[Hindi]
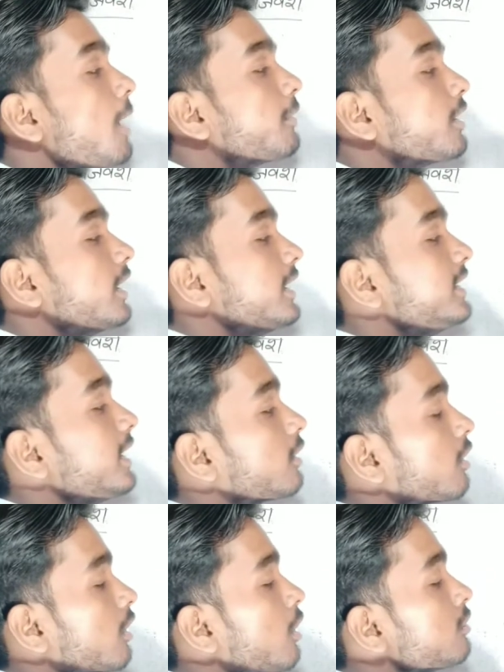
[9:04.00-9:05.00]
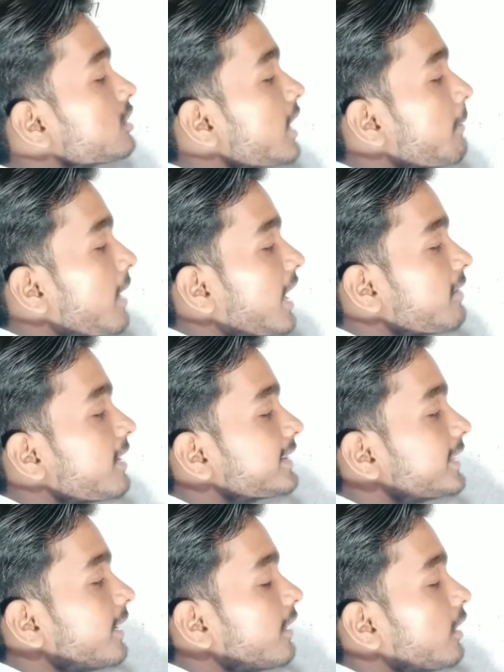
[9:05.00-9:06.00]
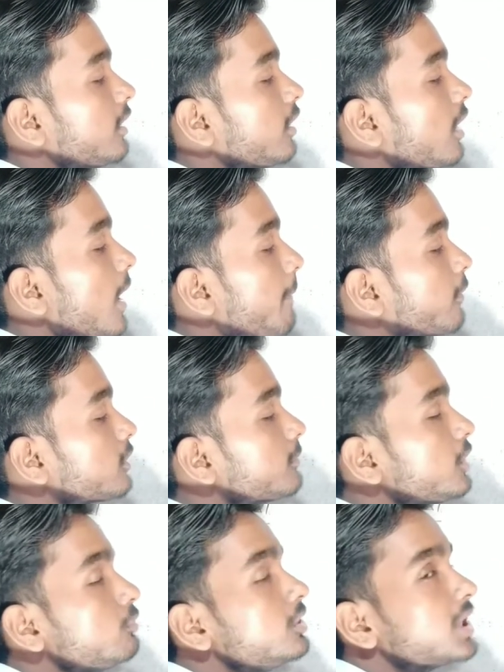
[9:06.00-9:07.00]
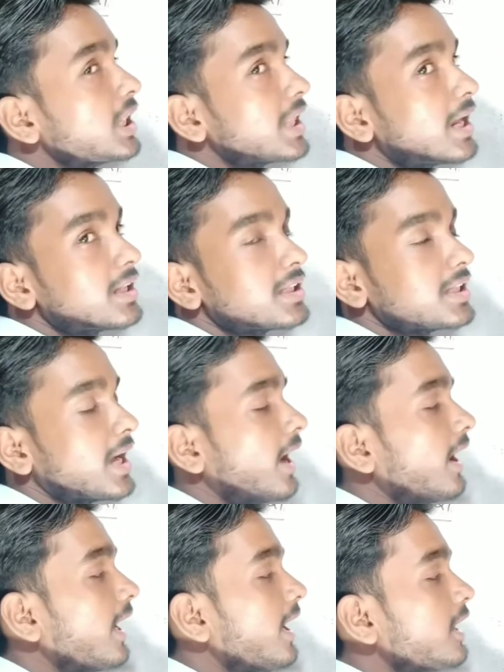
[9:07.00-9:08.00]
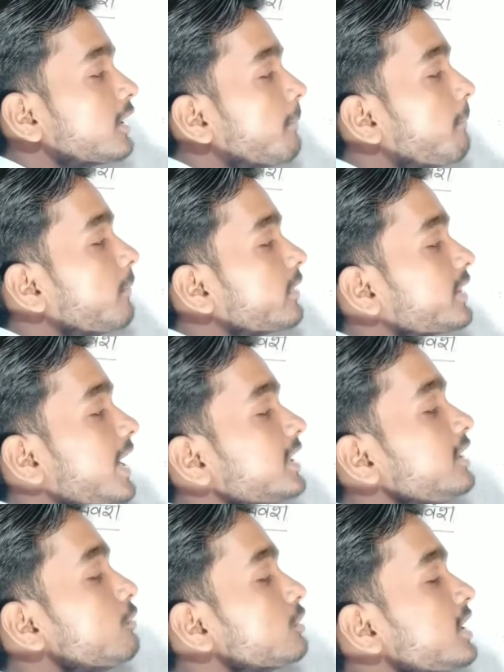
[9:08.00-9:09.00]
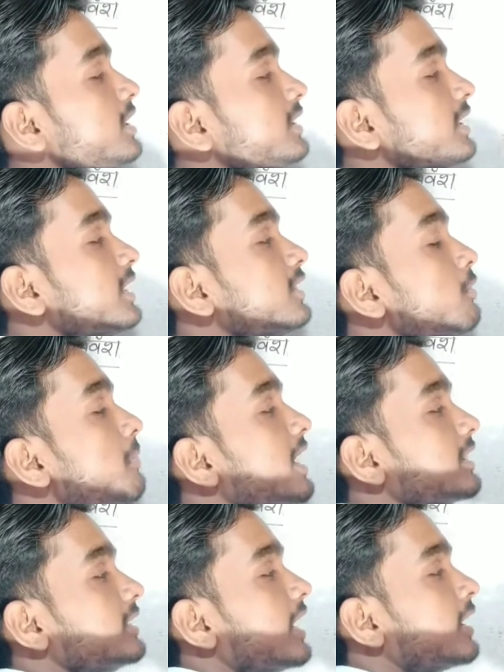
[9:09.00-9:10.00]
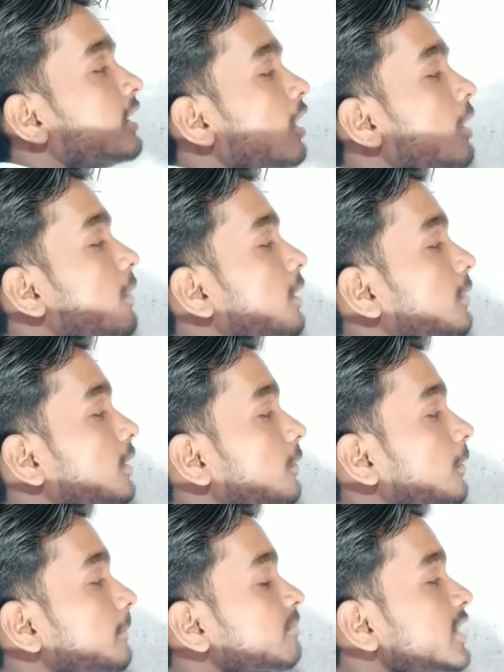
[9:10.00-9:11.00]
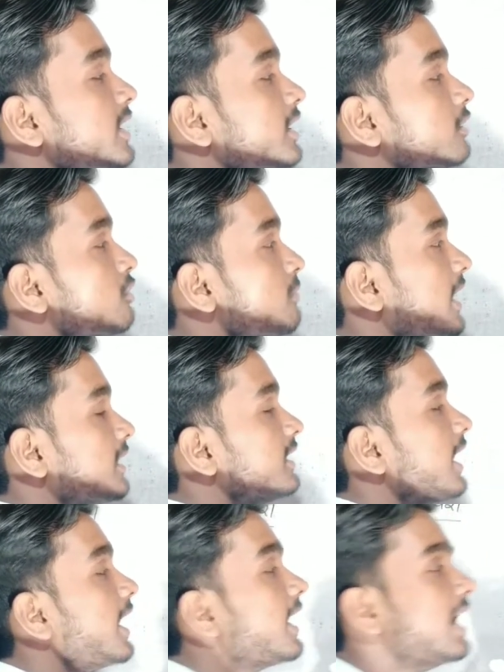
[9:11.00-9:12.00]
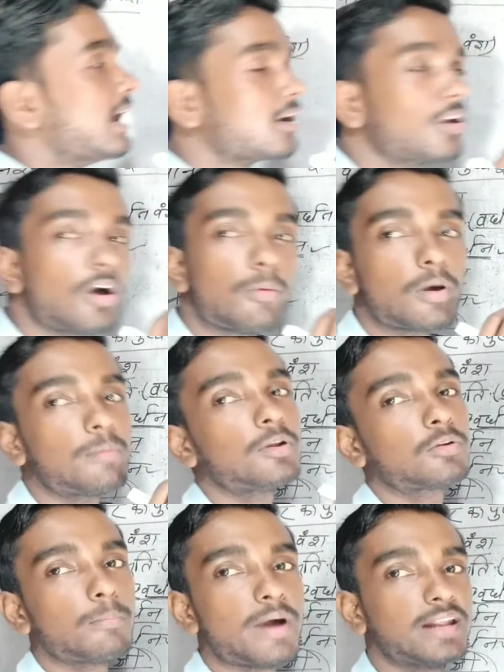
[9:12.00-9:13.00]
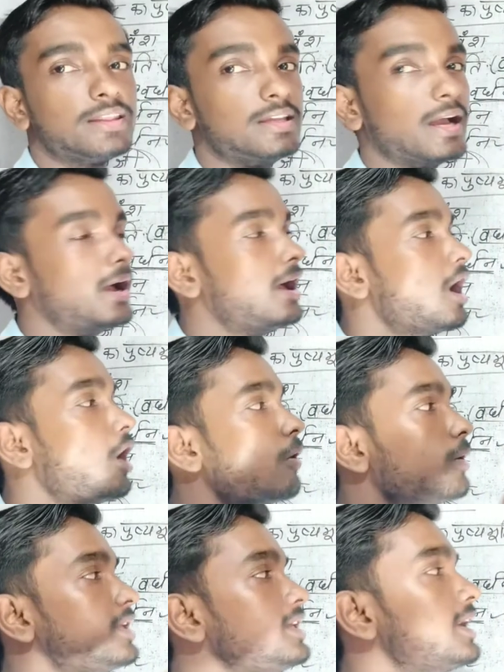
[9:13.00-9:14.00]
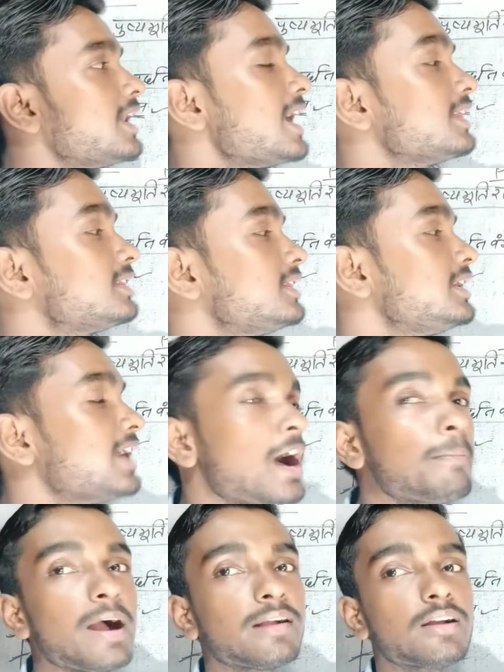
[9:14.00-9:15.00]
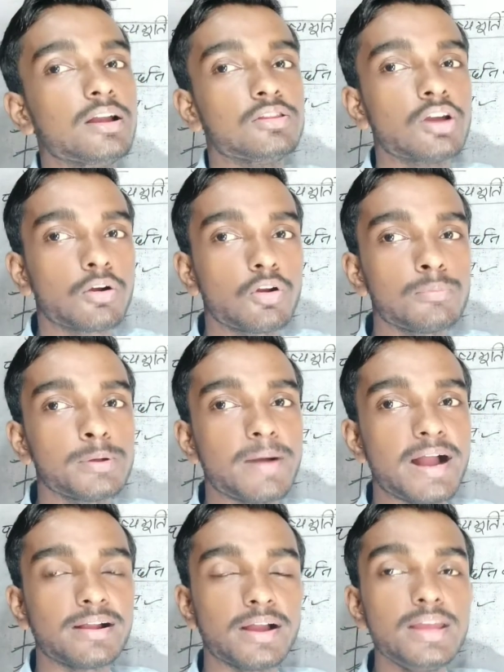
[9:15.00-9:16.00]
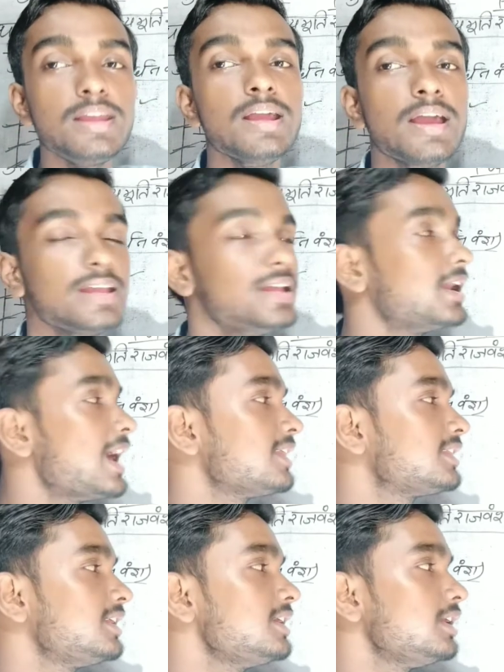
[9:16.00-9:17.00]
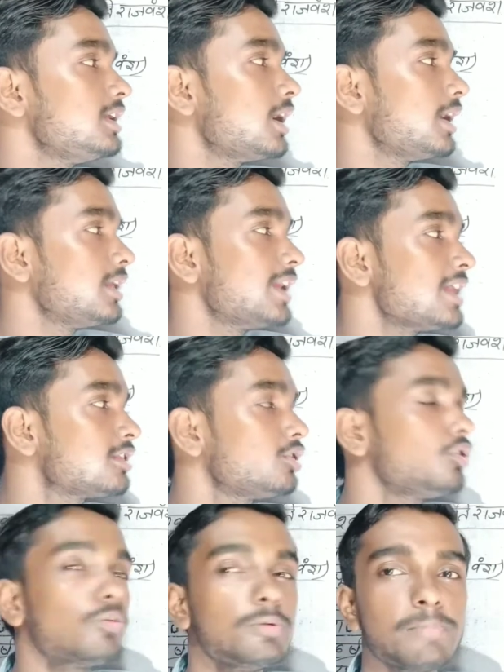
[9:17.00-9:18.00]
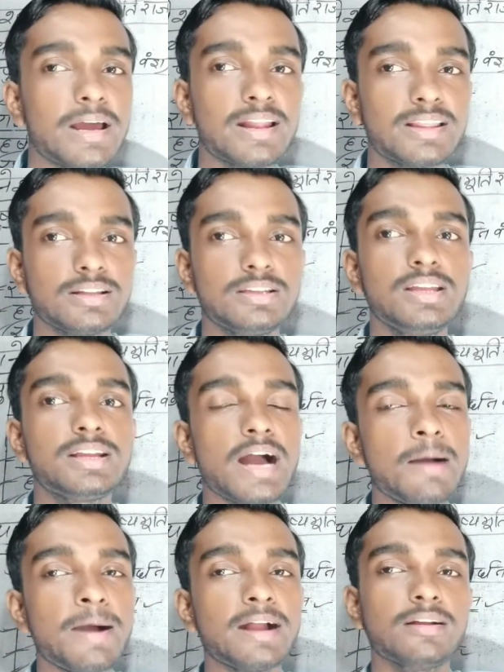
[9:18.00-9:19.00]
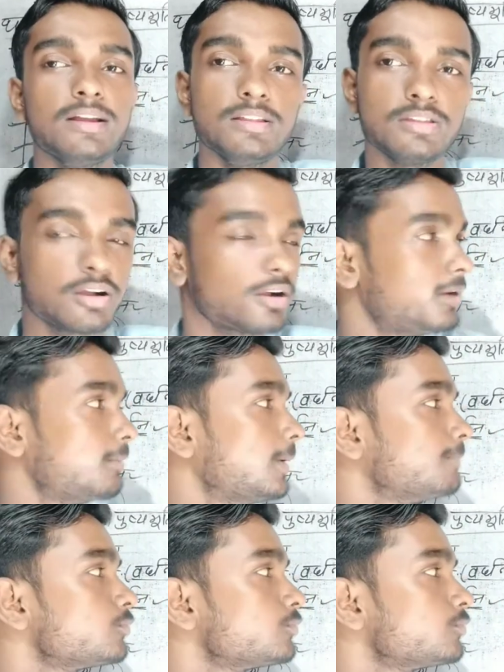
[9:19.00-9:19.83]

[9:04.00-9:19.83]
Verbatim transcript: अब ये कन्नौज या मालवा से ये आपस में युद्ध चलता रहा था झगड़ा तो शादी होते इसने किसको मार दिया ग्रह वर्मन को किसको मार दिया ग्रह वर्मन को मार दिया और ये राजश्री कहाँ भाग गई जंगलों में भाग गई ये राजश्री ये राजश्री को भी मारना चाहता था कहाँ भाग गई जंगल में